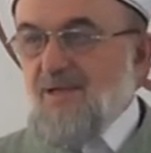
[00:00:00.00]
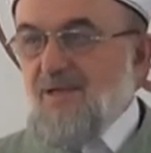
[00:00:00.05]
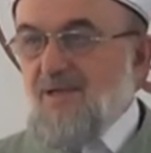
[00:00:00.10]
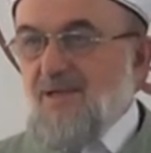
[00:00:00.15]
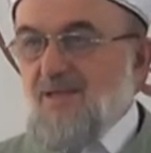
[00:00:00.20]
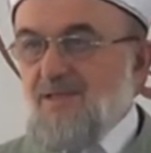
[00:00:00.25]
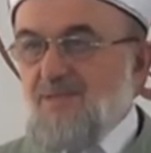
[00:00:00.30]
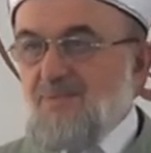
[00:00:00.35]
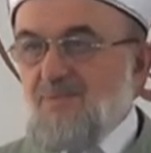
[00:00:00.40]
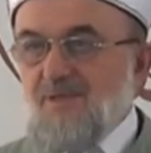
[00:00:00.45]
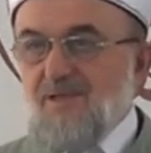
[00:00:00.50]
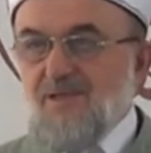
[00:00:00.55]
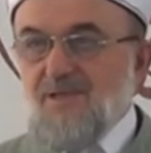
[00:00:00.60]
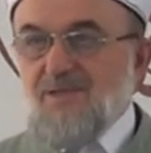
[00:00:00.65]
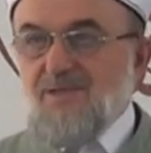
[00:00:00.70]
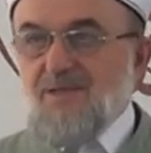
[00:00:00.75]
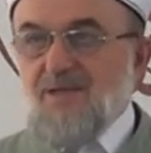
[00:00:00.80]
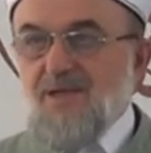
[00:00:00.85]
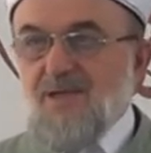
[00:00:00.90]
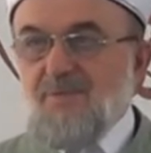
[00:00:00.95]
Adem
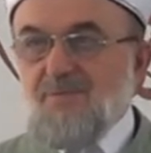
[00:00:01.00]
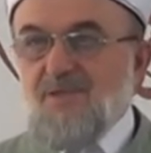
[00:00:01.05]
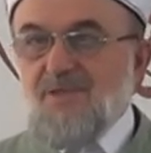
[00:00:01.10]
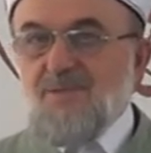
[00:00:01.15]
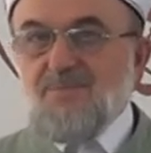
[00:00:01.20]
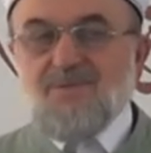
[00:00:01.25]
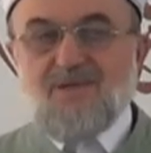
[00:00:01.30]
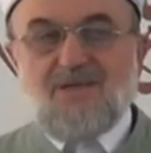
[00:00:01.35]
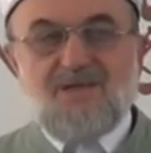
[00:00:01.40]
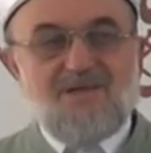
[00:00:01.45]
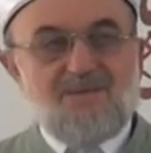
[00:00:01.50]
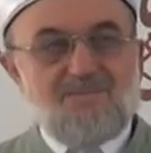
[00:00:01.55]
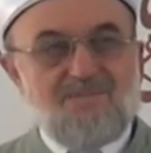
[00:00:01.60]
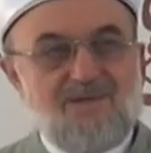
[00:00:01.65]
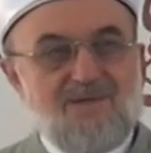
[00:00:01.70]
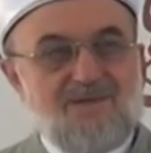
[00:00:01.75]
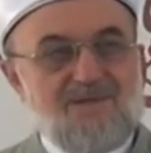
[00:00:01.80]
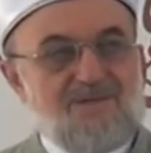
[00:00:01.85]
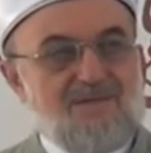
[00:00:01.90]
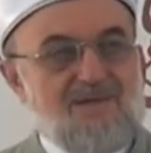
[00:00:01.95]
aleyhisselama, İbrahim
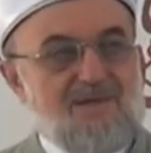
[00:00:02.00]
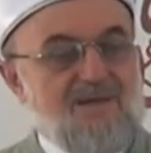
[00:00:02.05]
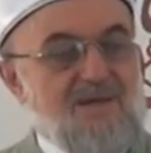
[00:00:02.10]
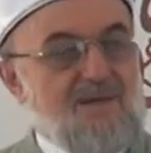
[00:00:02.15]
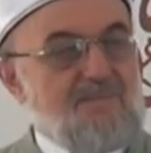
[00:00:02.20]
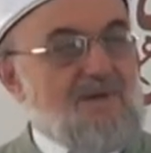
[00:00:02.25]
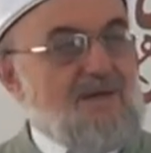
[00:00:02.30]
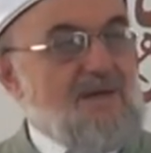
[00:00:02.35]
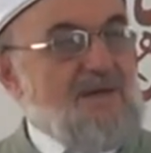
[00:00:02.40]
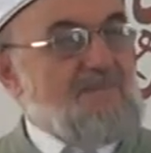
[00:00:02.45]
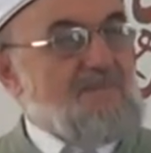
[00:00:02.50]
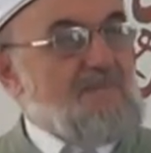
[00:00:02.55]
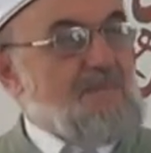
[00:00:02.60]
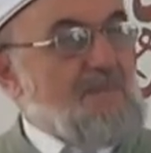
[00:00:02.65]
aleyhisselama,